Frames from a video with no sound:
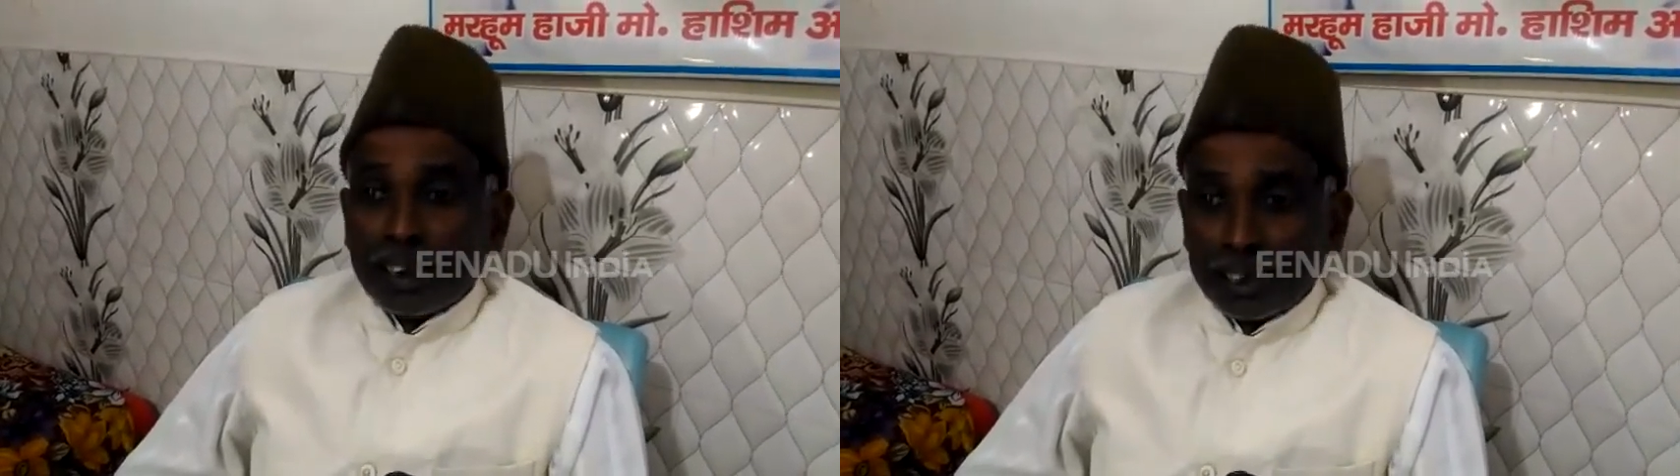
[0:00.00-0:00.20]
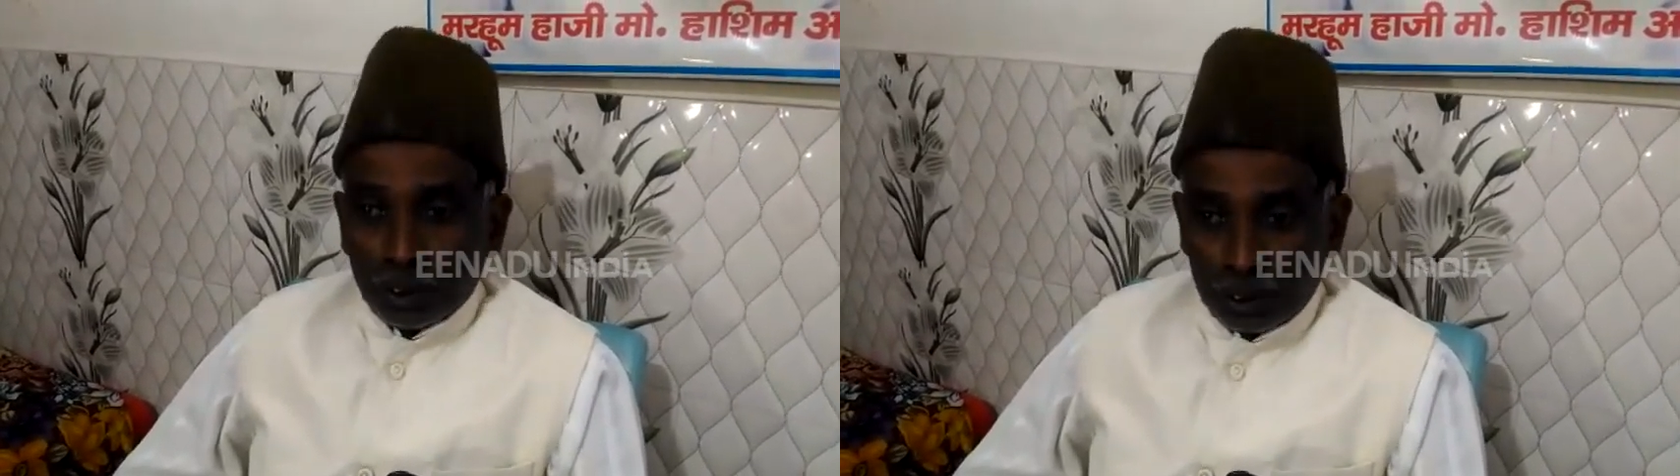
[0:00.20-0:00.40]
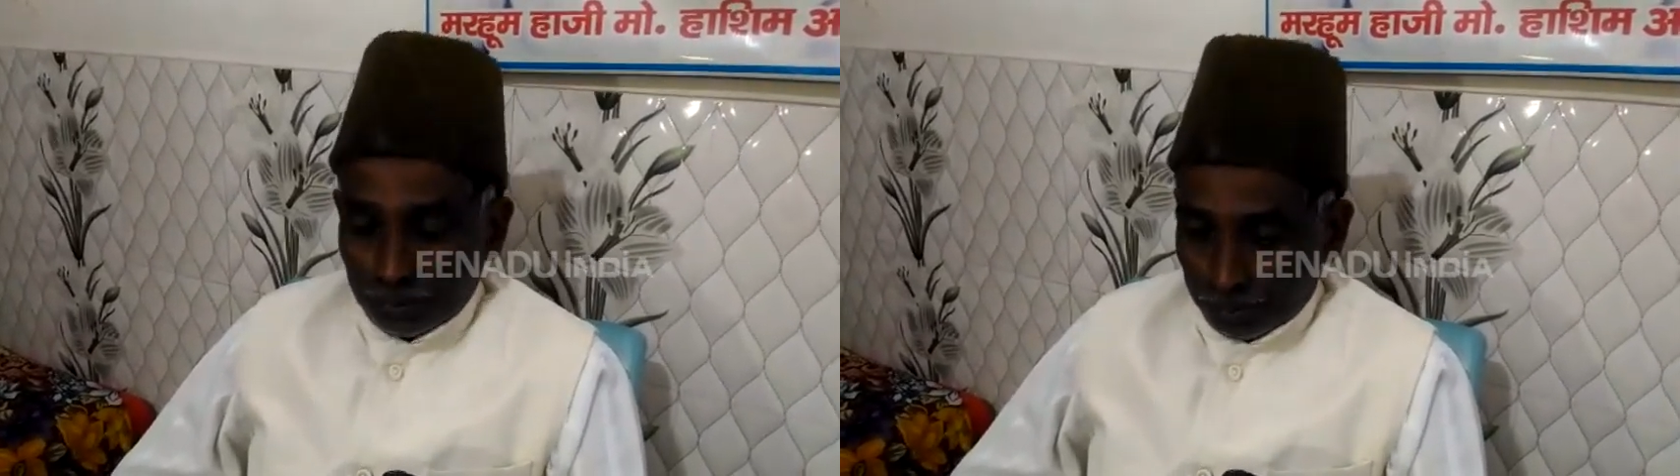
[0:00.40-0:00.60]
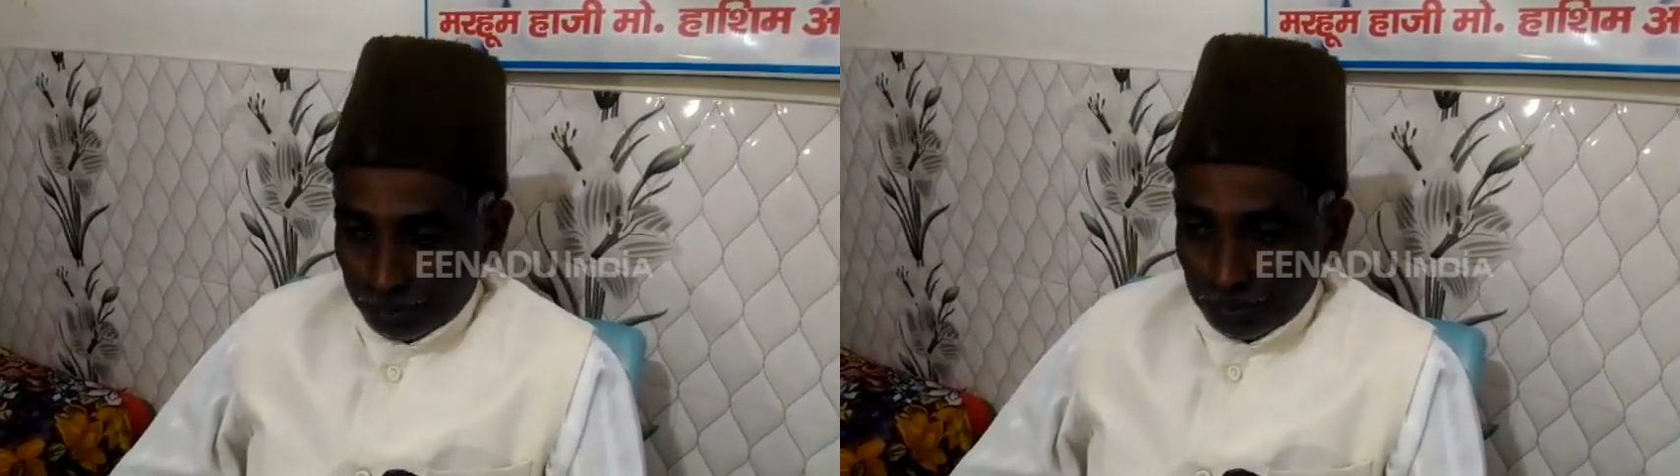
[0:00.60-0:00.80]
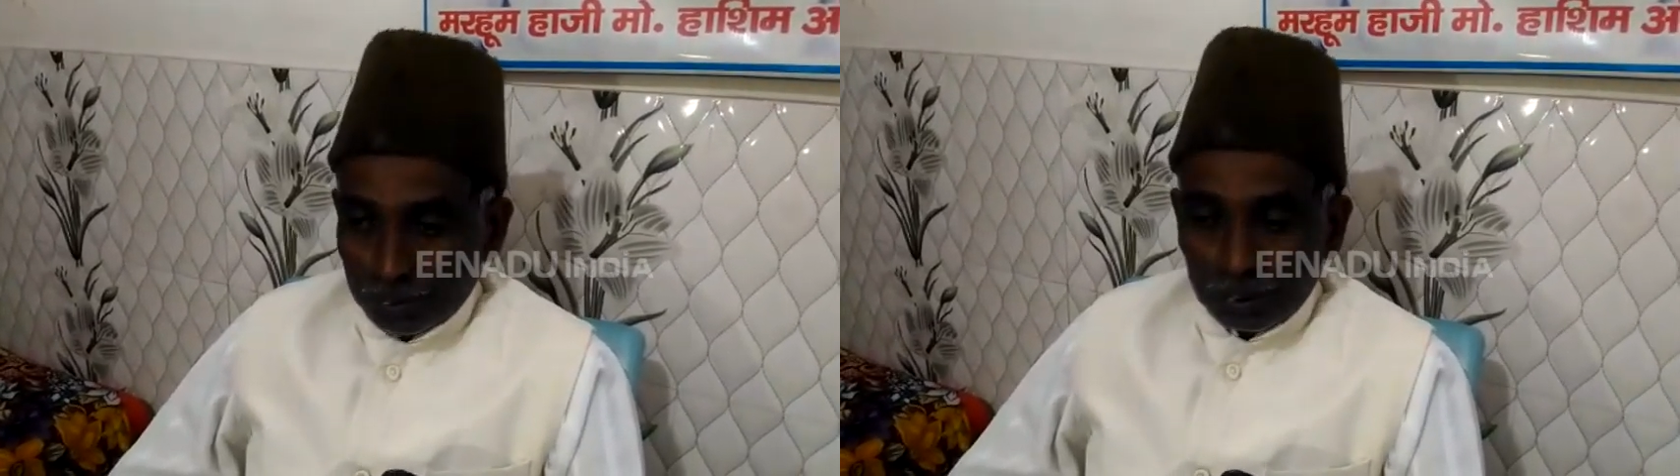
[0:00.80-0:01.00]
की जो
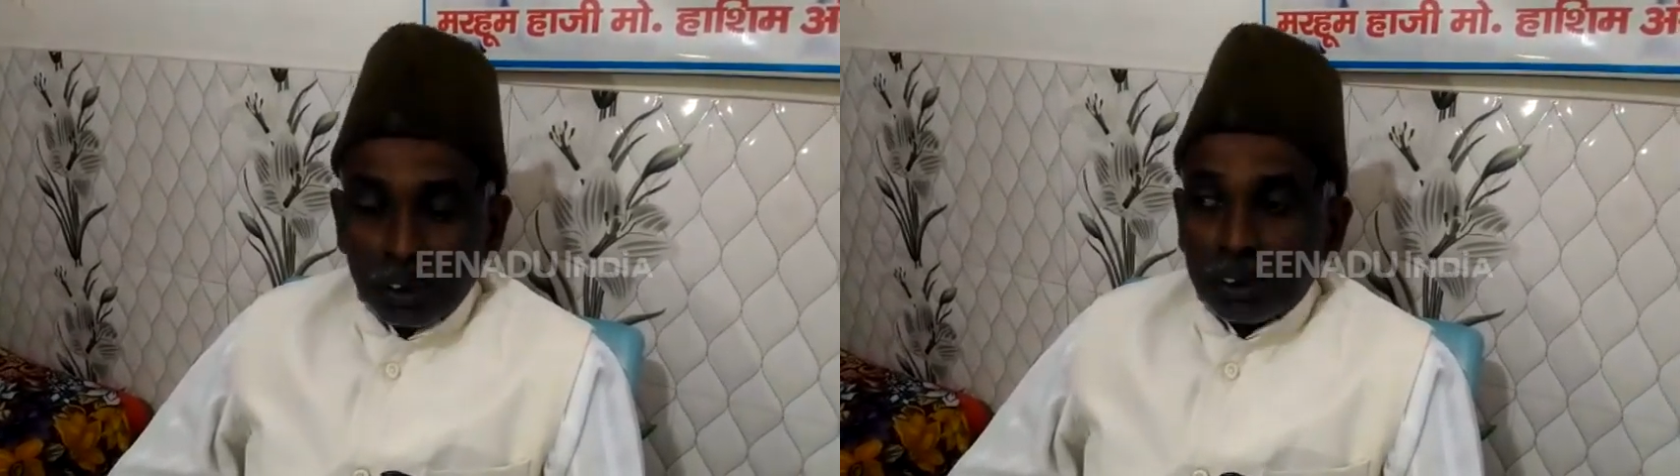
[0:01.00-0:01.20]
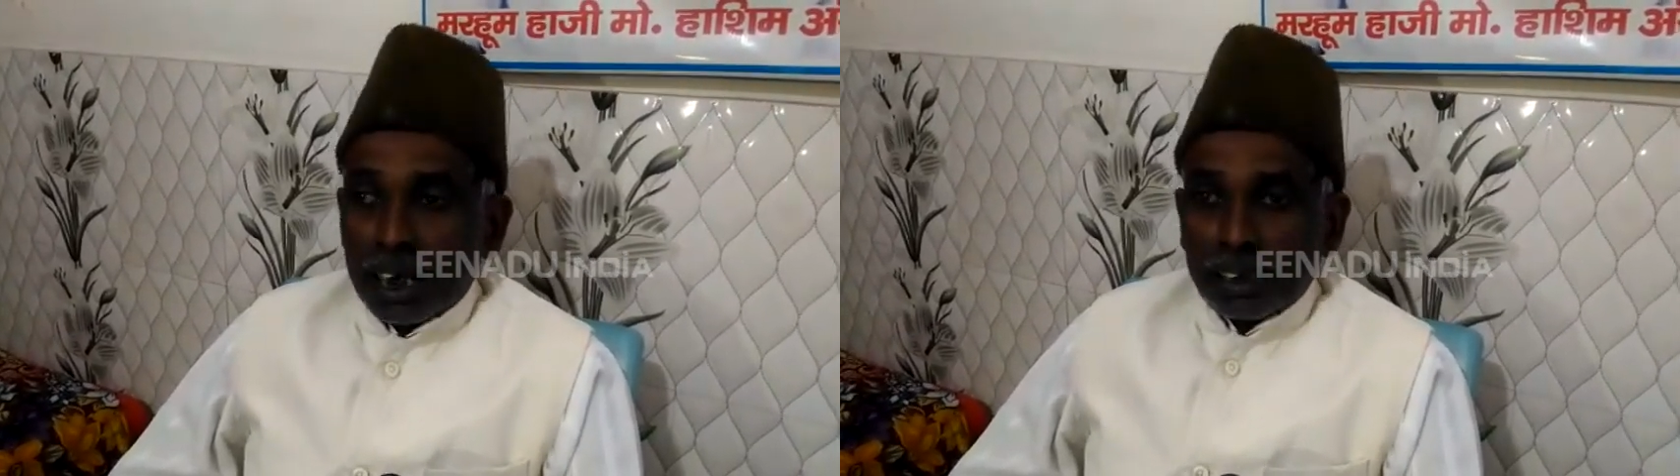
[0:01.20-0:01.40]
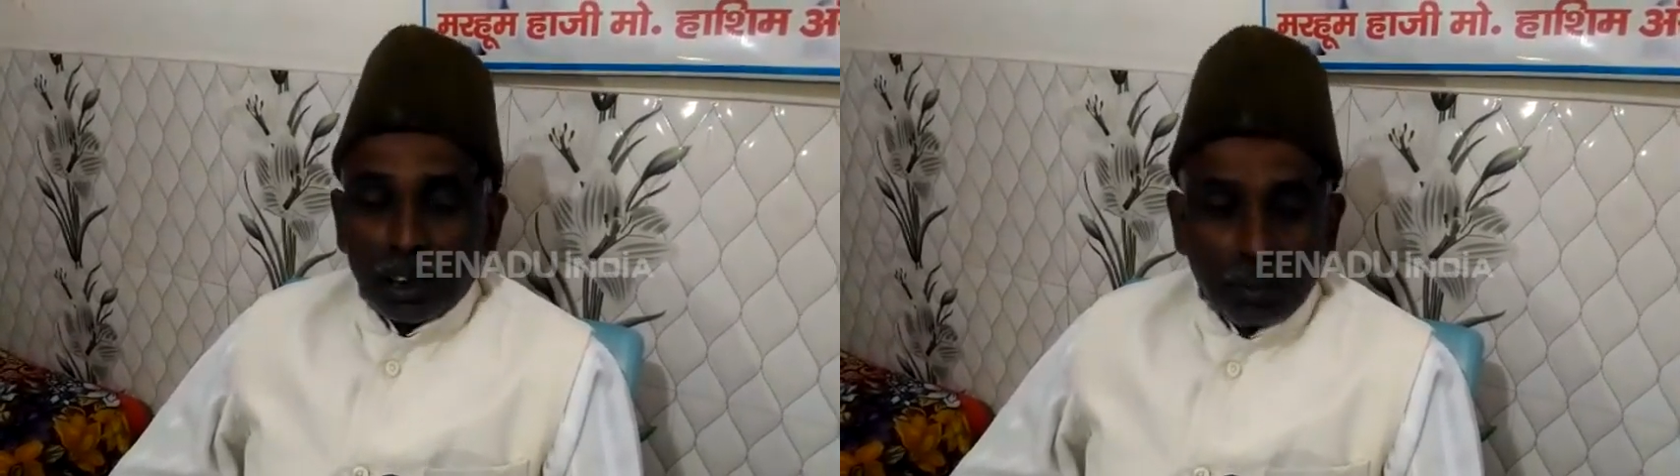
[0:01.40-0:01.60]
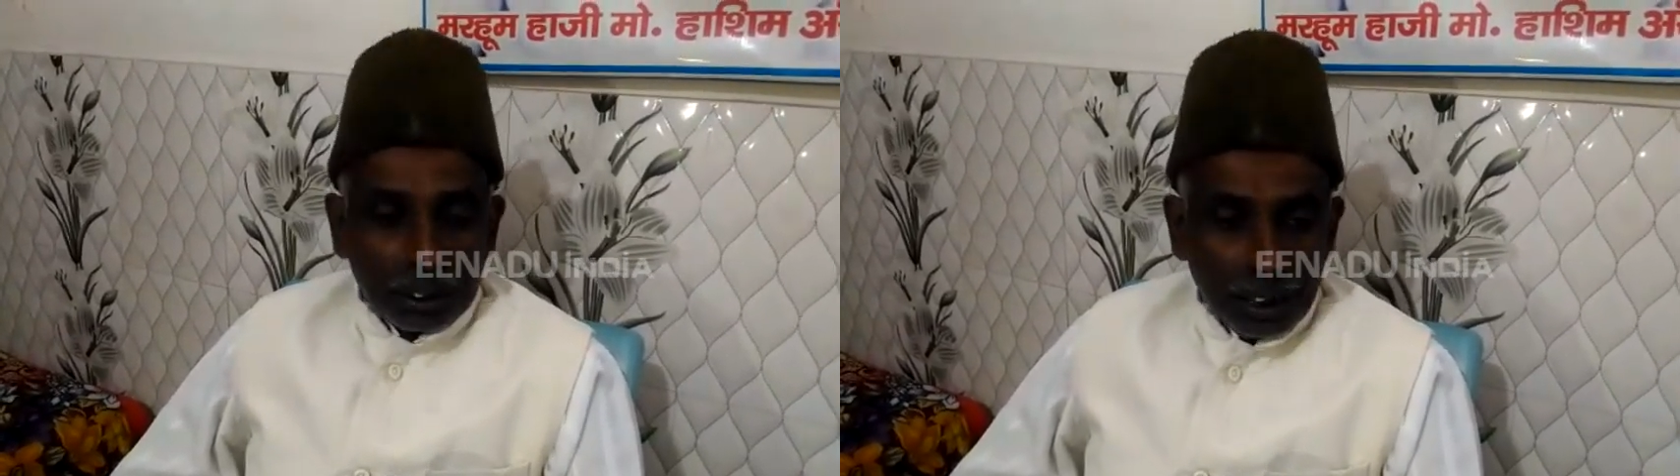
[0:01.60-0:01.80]
क्या जरूरत